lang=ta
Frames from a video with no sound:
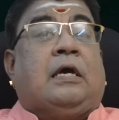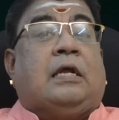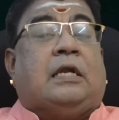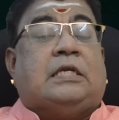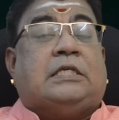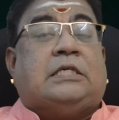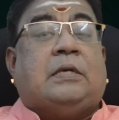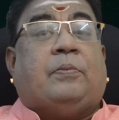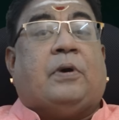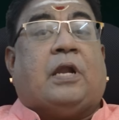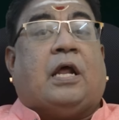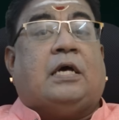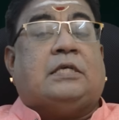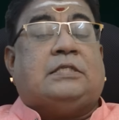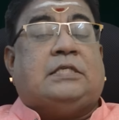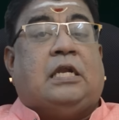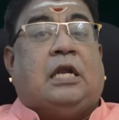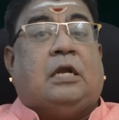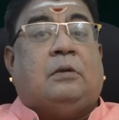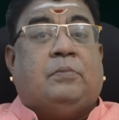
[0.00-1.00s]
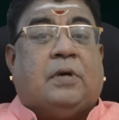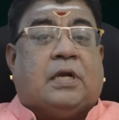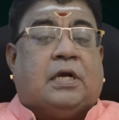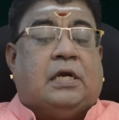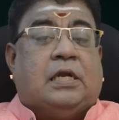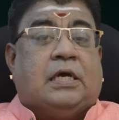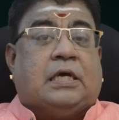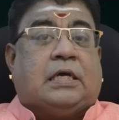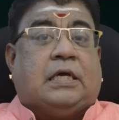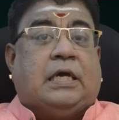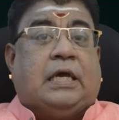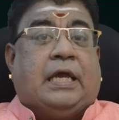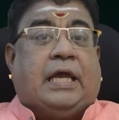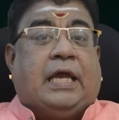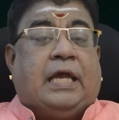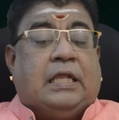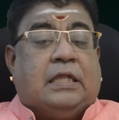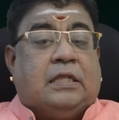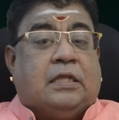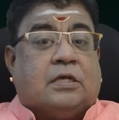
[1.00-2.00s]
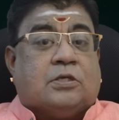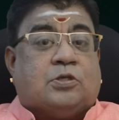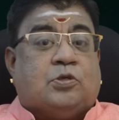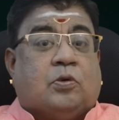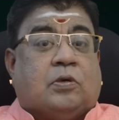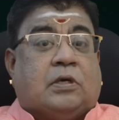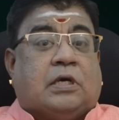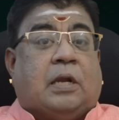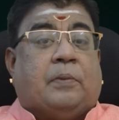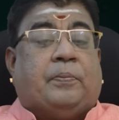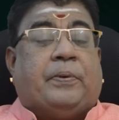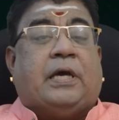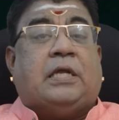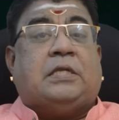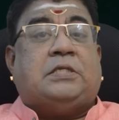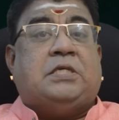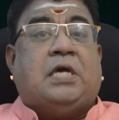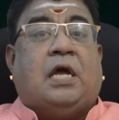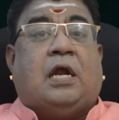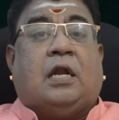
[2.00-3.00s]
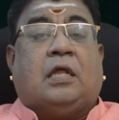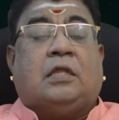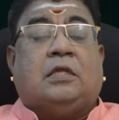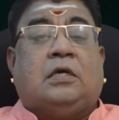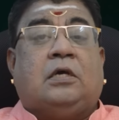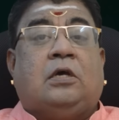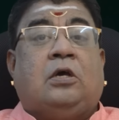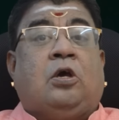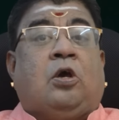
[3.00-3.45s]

ரிஷபராசி நண்பர்களுக்கு இந்த சுக்கர பயிற்சியானது